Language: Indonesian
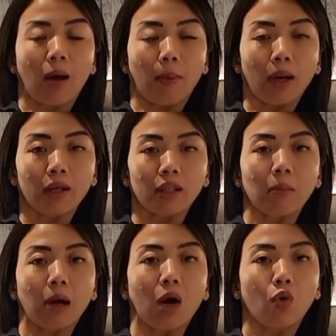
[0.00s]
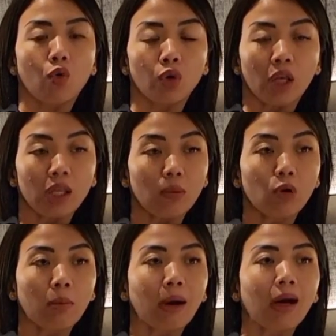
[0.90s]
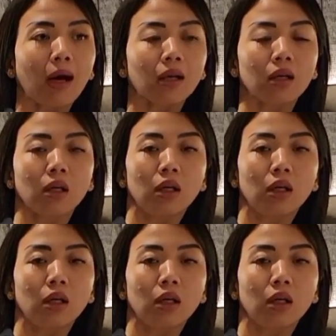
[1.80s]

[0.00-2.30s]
apa yang kita mau, ya kita boleh makan.